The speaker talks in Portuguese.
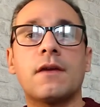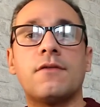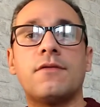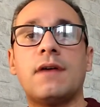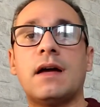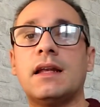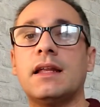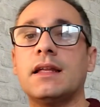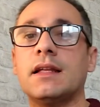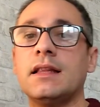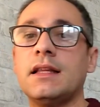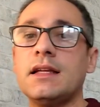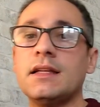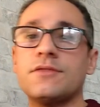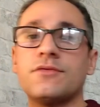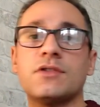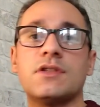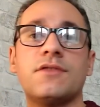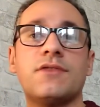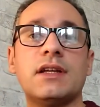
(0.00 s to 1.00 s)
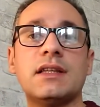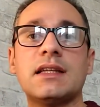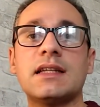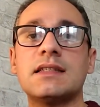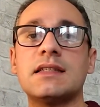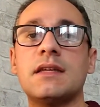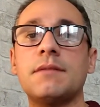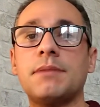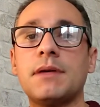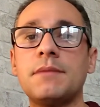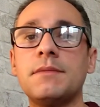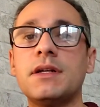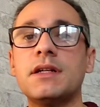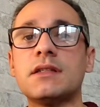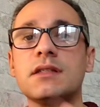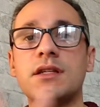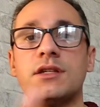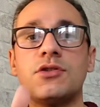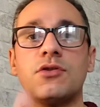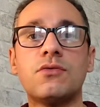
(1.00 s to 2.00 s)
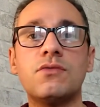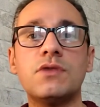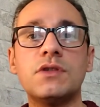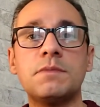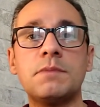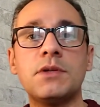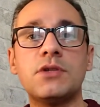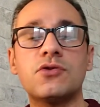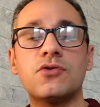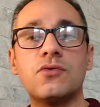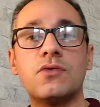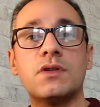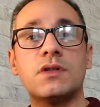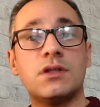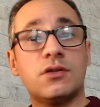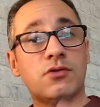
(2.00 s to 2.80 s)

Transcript: fala inglês, você vai estar tá sempre à mercê de algumas pessoas.